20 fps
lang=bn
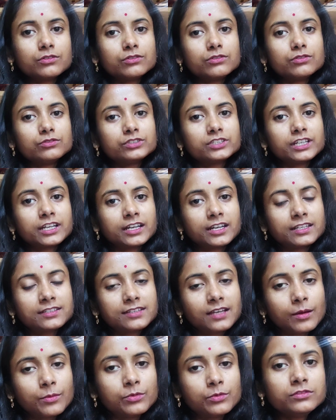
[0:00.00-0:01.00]
তো সেখানে
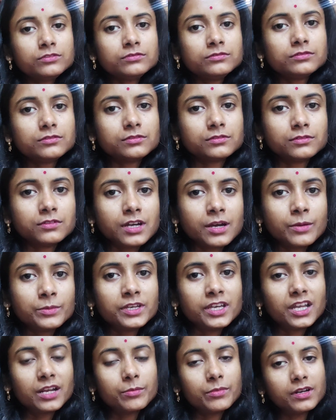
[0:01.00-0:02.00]
যাব তো
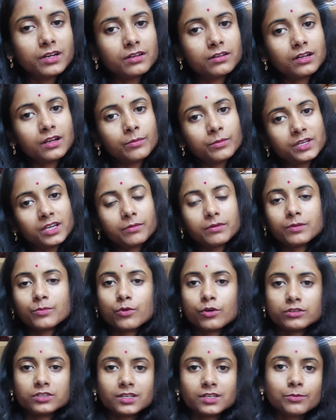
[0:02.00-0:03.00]
আমি আর আমার আমি
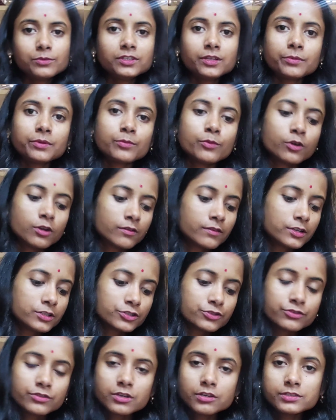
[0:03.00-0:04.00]
আমার বর যাব তারপর বড়
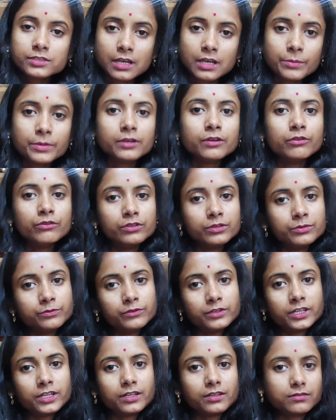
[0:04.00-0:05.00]
ভাসুররাও যাবে
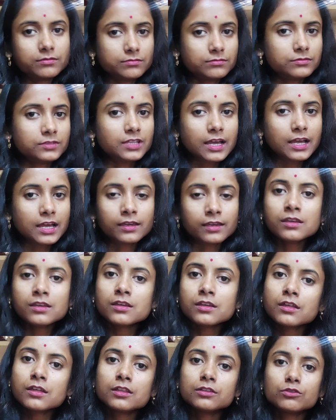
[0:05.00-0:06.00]
গৌরীপুরে থাকে
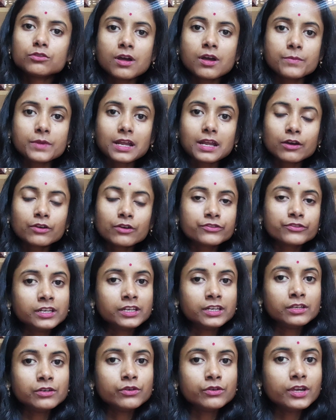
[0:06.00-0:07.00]
তো আমরা এখন
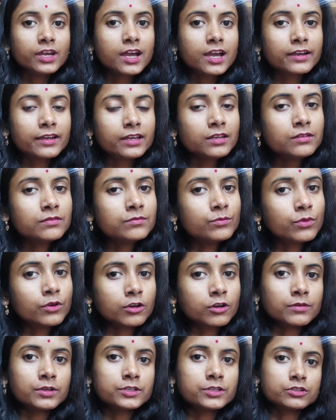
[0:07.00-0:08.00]
রেডি হয়ে আগে
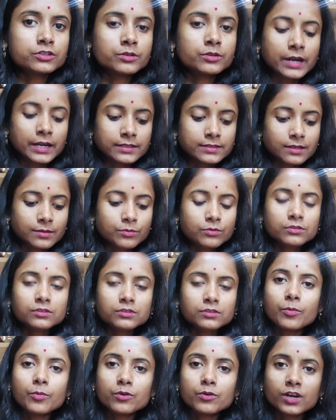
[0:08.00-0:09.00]
বড় ভাসুরের বাড়ি যাব
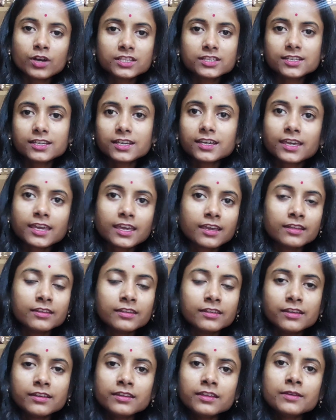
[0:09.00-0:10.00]
তারপর ওখান থেকে খেয়ে
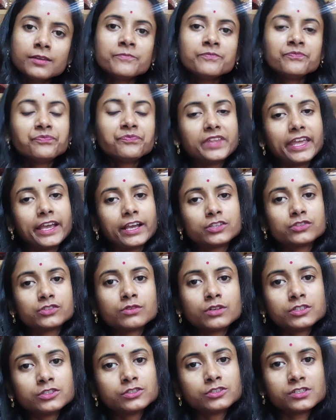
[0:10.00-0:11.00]
দিয়ে নিয়ে
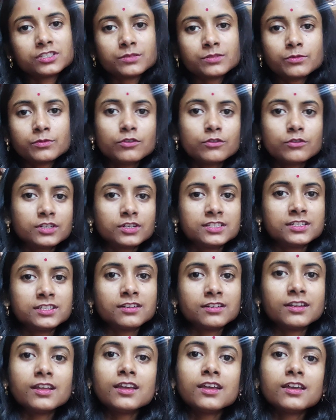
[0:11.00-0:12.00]
একসঙ্গে চলে যাবো
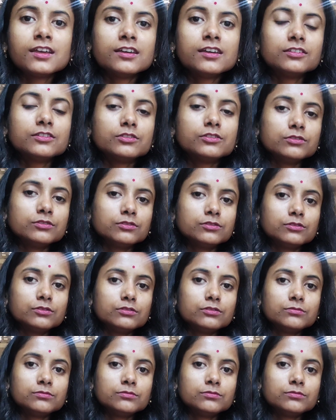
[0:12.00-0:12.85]
কোকরাঝাড় তো